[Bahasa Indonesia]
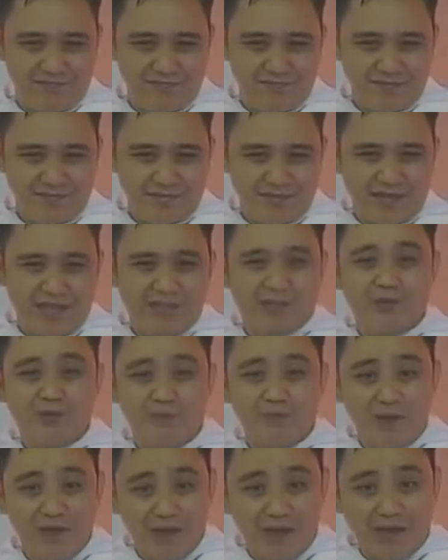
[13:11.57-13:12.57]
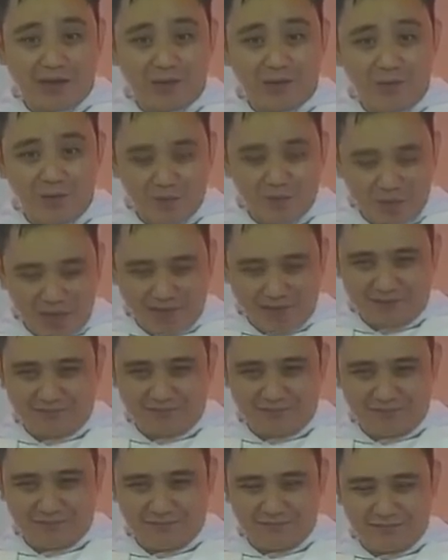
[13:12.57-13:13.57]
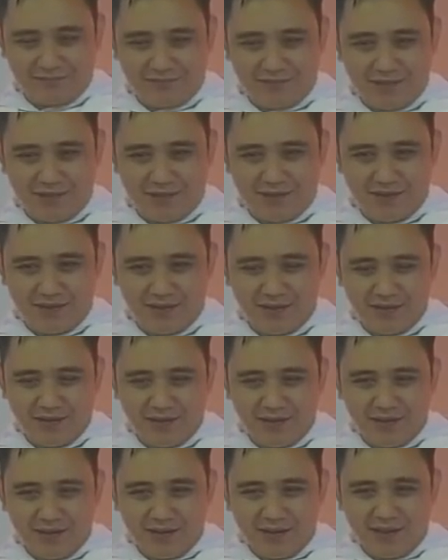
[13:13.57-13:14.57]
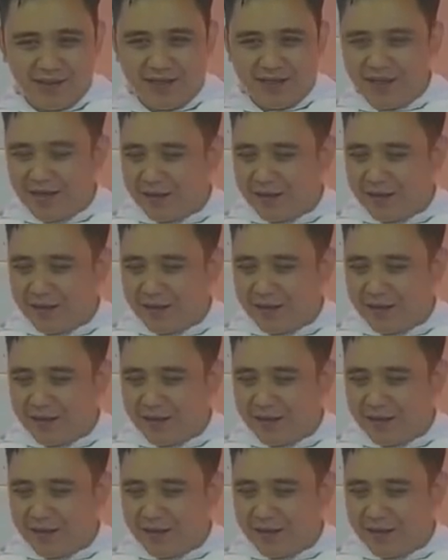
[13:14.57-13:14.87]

satu miliar umat di dalam